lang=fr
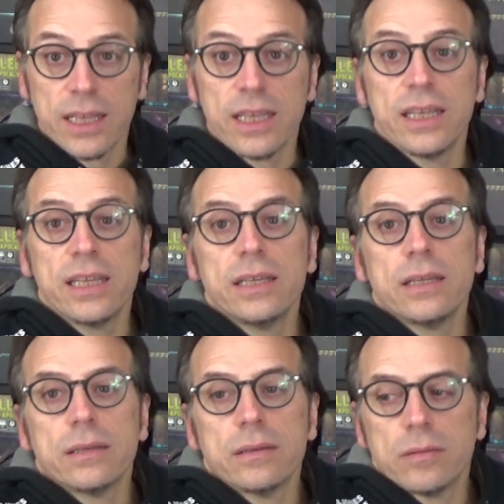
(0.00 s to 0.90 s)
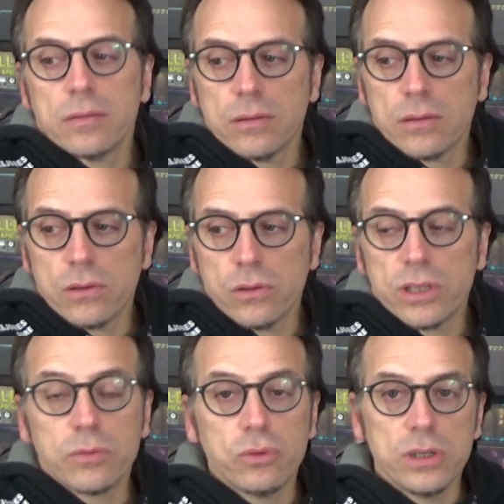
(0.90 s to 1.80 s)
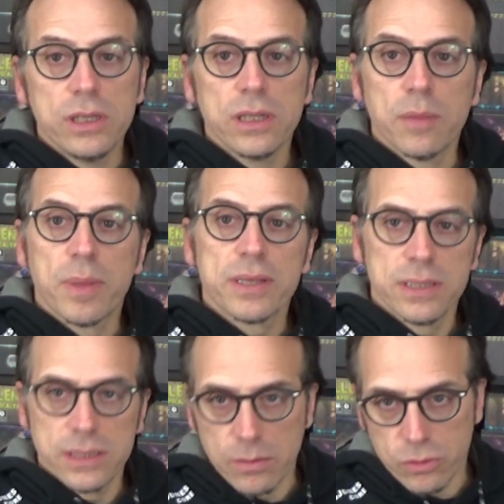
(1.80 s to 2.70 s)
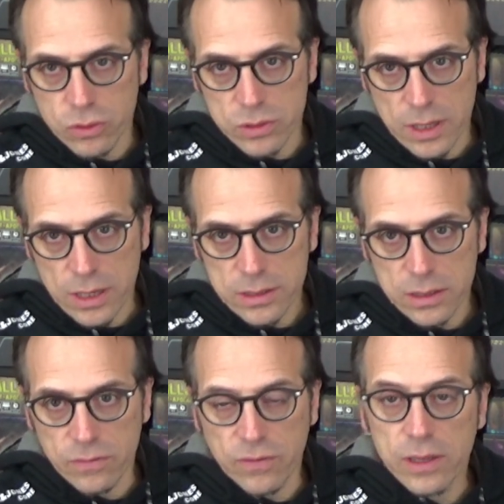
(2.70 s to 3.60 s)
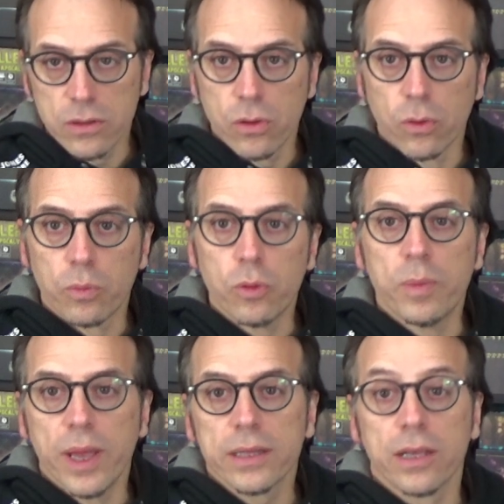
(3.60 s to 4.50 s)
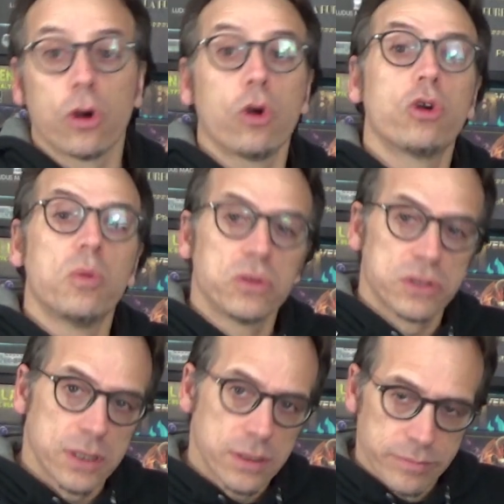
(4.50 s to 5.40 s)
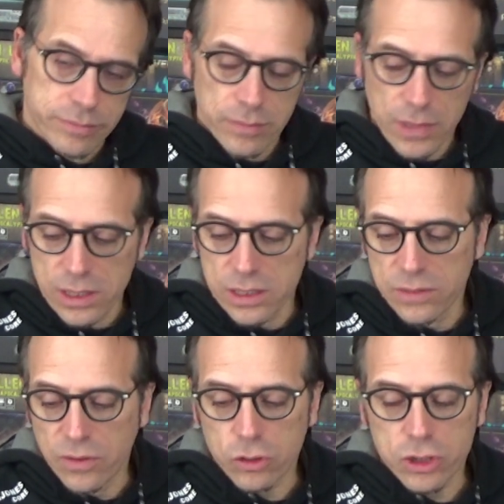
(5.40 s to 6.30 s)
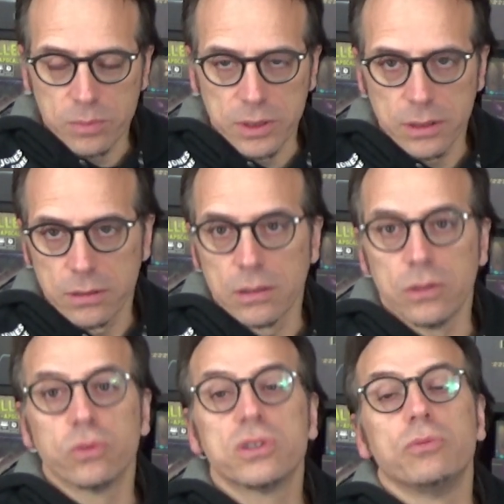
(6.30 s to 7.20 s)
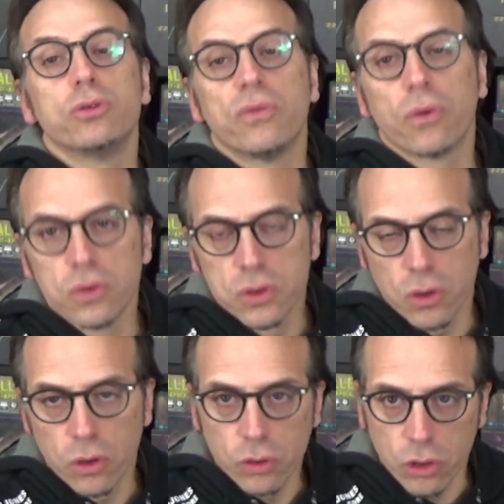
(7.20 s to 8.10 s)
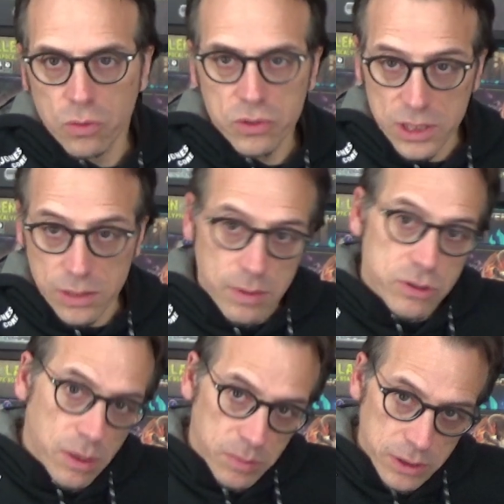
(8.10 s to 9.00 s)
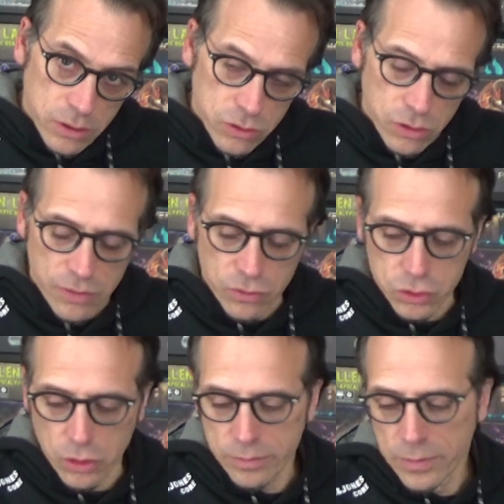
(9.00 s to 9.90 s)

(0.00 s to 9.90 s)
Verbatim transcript: et le deck building n'est pas si simple que ça, ce qui fait qu'on peut perdre et recommencer les différents chapitres. donc c'est plutôt frustrant de recommencer les mêmes chapitres dans l'aventure.